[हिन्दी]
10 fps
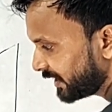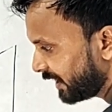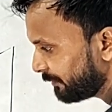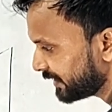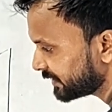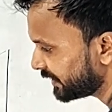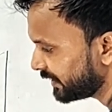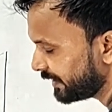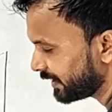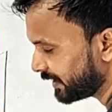हम मानते
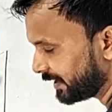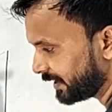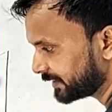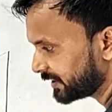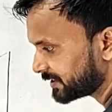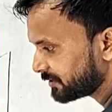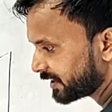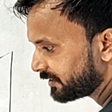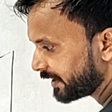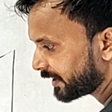हैं एक अदृश्य
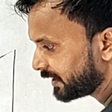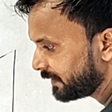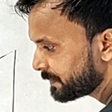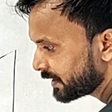क्या हो जाएगा